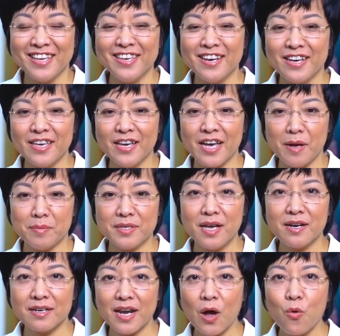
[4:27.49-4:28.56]
Những cái cảm
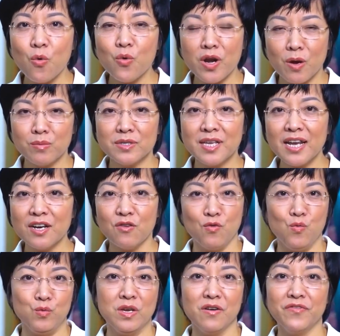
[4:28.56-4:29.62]
giác đau nóng rát ở
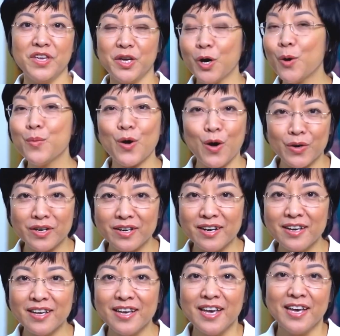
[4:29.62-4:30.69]
vùng thượng vị không còn
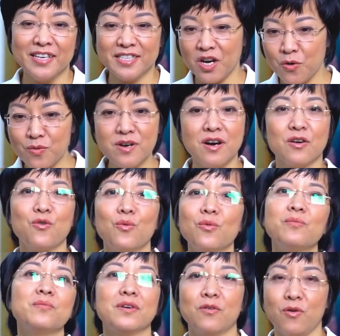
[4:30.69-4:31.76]
nữa, trao ngược
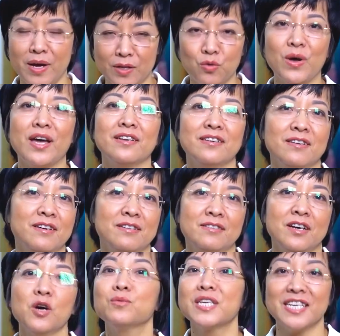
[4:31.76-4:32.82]
cũng hoàn toàn
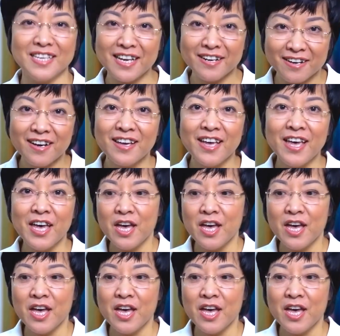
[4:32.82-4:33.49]
không xảy ra nữa.